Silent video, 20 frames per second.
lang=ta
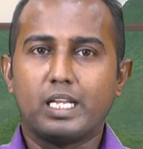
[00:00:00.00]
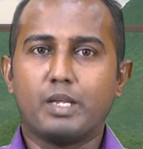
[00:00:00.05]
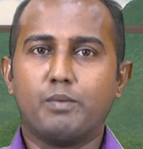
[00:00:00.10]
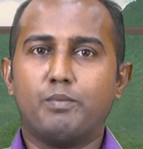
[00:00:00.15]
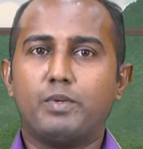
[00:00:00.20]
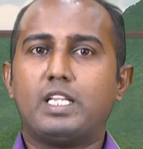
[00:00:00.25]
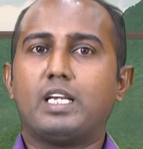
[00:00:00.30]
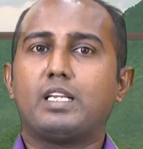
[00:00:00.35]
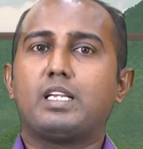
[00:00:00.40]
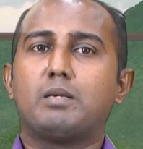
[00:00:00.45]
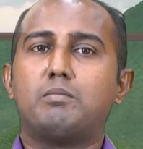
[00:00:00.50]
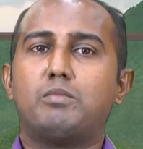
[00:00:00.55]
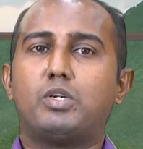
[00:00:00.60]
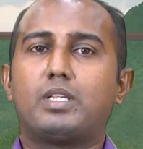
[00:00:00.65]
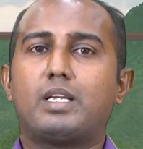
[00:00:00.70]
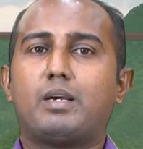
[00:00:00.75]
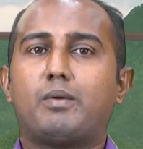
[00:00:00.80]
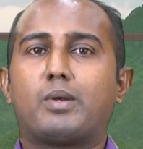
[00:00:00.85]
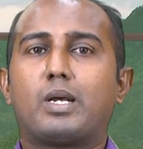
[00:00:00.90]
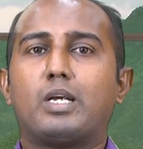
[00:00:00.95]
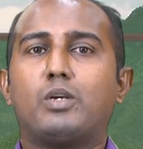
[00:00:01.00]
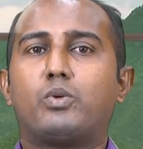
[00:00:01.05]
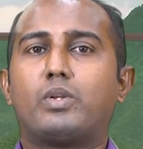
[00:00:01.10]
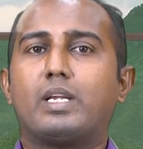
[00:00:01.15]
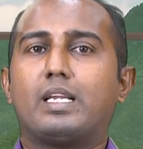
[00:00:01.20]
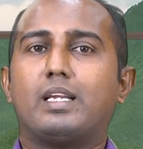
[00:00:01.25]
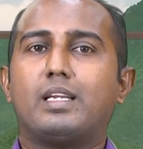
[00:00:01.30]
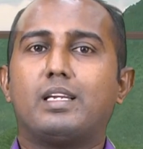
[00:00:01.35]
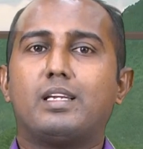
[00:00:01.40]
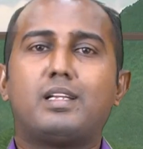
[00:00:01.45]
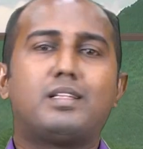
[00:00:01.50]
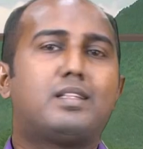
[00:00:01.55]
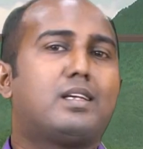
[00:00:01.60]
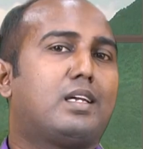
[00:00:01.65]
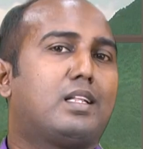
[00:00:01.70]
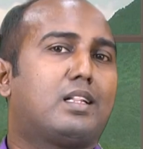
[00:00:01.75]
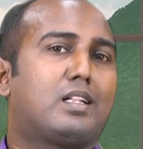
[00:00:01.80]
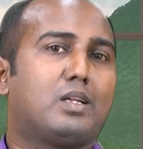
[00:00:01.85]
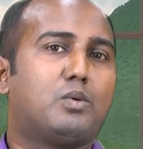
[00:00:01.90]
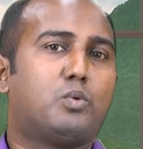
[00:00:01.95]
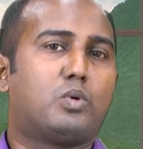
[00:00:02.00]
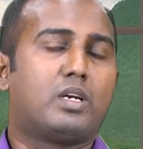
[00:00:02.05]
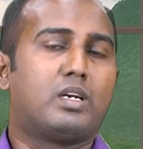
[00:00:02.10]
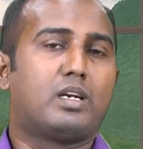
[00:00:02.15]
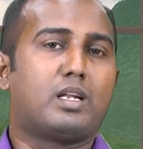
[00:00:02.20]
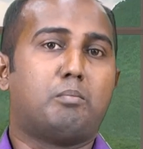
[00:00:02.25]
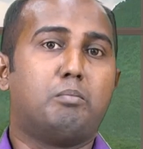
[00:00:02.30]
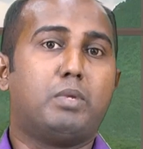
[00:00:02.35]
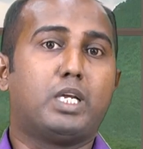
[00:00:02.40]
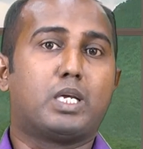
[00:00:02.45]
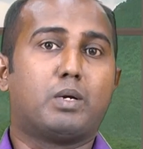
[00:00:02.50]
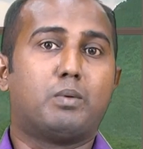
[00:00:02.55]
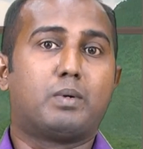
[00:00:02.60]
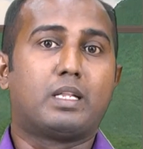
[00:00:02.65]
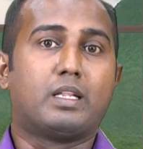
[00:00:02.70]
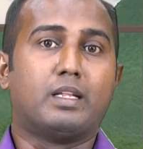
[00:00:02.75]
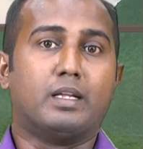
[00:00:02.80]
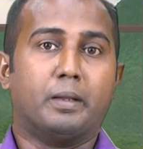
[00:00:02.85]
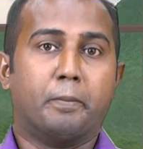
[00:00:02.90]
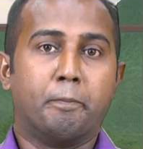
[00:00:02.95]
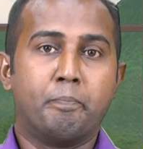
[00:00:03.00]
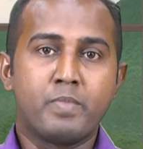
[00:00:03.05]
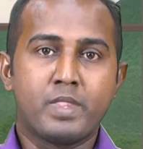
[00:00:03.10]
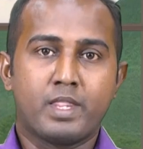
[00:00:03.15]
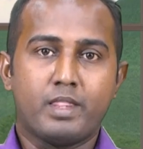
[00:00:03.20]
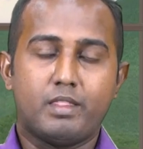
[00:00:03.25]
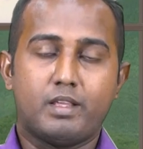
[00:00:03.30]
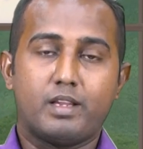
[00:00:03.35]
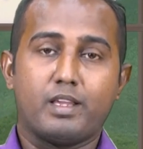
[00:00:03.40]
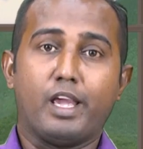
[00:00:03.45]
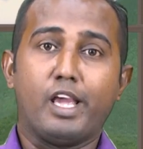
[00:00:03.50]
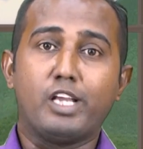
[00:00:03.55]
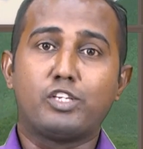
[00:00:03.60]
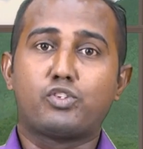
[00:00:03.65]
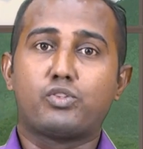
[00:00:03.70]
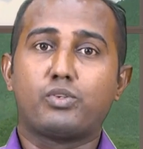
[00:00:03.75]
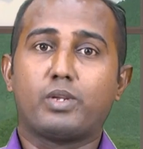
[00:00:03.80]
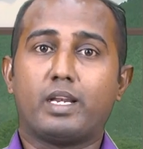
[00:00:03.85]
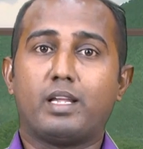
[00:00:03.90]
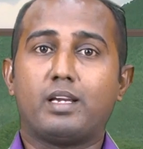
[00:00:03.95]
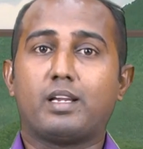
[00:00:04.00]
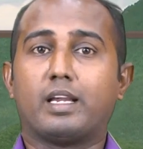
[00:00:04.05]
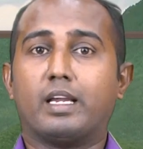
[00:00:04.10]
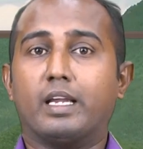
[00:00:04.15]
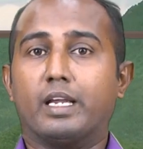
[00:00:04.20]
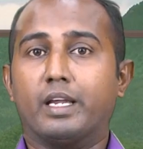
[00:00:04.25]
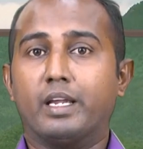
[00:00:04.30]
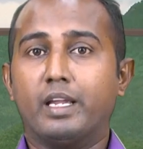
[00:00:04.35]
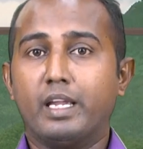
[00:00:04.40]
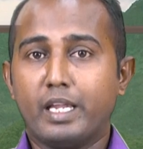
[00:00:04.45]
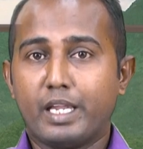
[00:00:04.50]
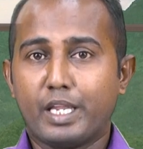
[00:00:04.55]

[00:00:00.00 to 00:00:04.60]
நீங்கள் விதைக்கும் போது அவர்களுடைய இருதயத்தில் ஒரு நம்பிக்கை வருது இந்த இயேசு எனக்கு